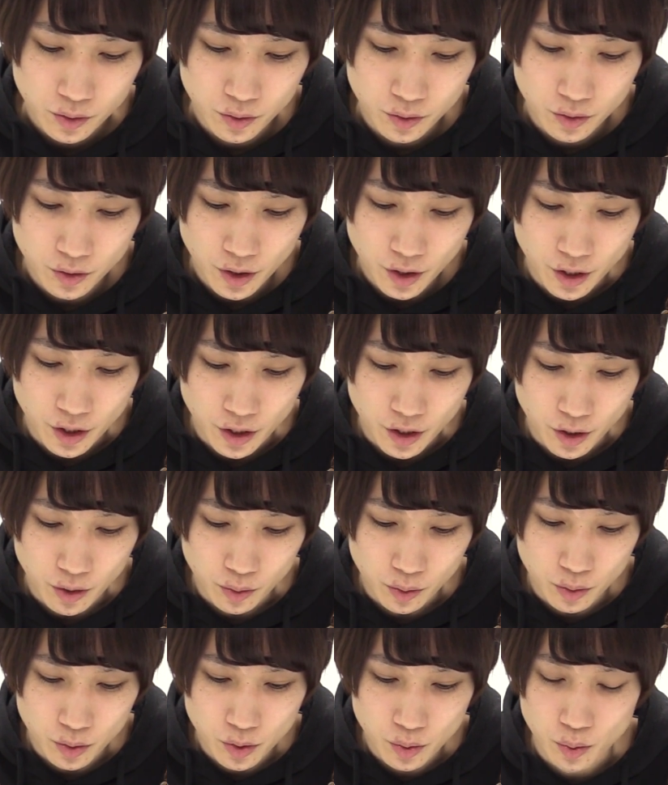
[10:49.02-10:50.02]
裏に行け
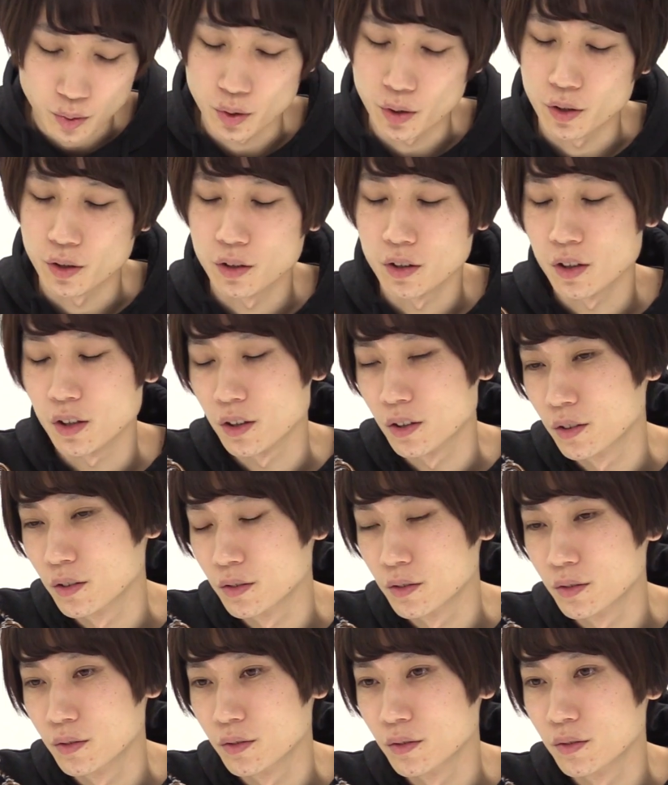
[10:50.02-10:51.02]
るとすごい
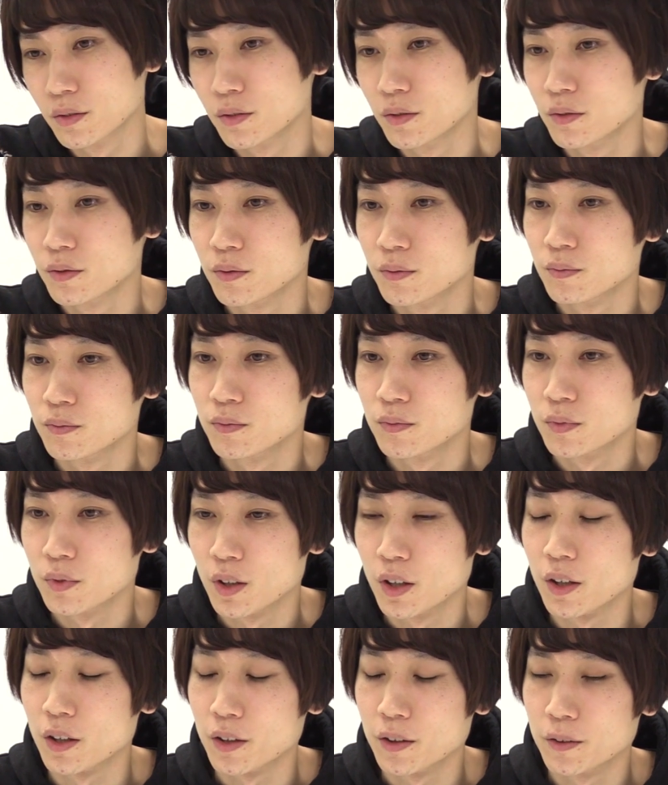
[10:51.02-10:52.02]
こいつ
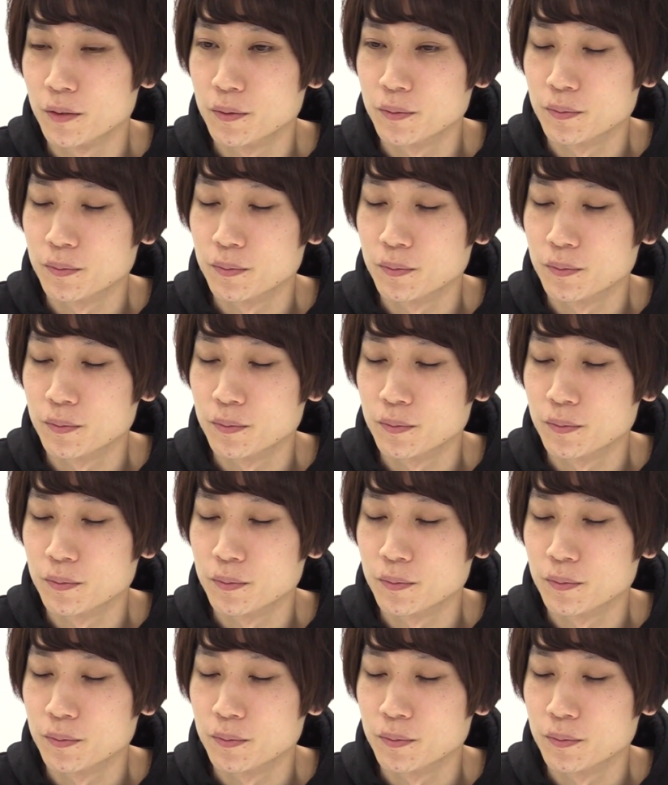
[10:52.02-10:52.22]
は